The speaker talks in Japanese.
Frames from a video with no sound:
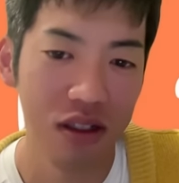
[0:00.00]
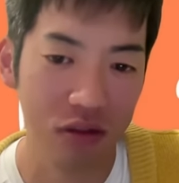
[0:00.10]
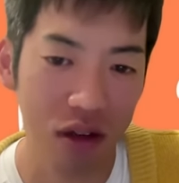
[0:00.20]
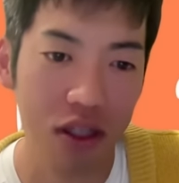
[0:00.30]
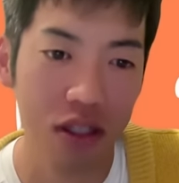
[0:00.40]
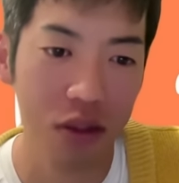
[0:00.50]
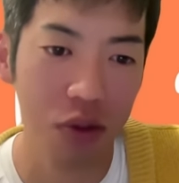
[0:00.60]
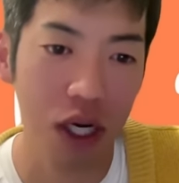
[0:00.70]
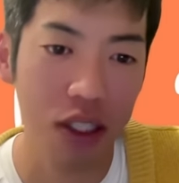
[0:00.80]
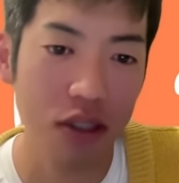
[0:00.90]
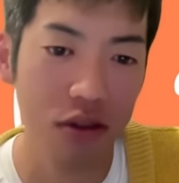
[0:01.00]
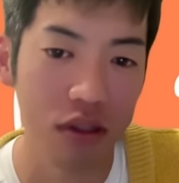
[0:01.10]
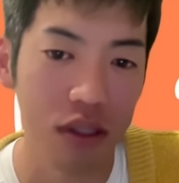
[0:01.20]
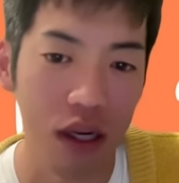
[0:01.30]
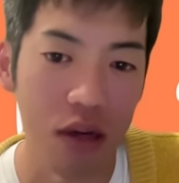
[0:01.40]
それはしかも大臣
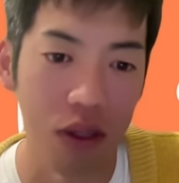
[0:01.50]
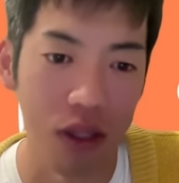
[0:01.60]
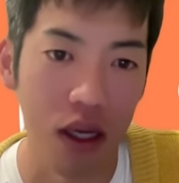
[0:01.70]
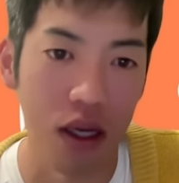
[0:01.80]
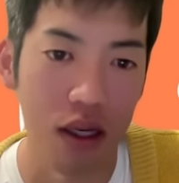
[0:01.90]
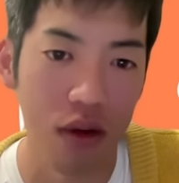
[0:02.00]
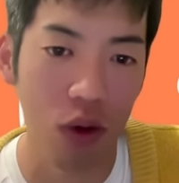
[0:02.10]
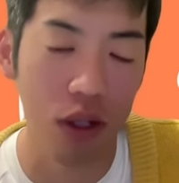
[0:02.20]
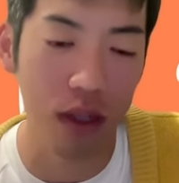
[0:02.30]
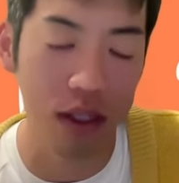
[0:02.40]
クラスになればね、お金